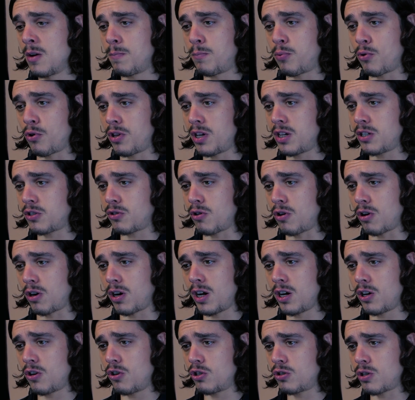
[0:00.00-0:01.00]
podéis
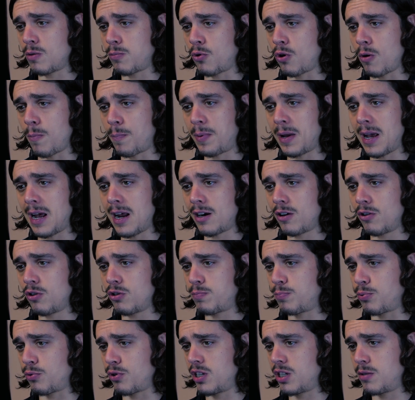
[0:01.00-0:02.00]
cogerlos,
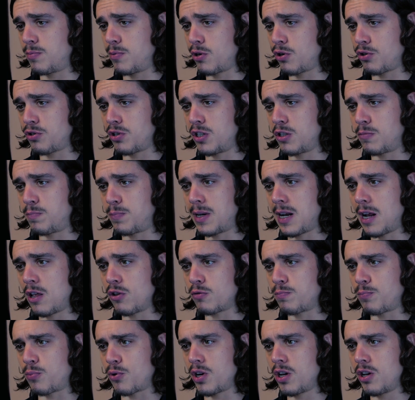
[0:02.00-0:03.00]
copiarlos, podéis veros
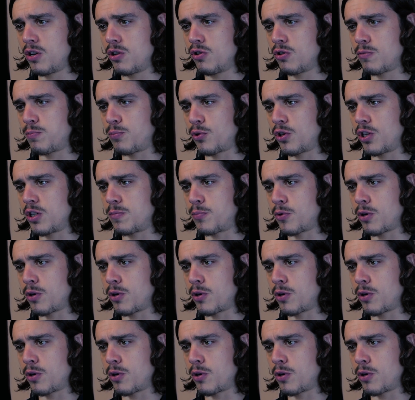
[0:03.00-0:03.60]
inspirados por ellos, podéis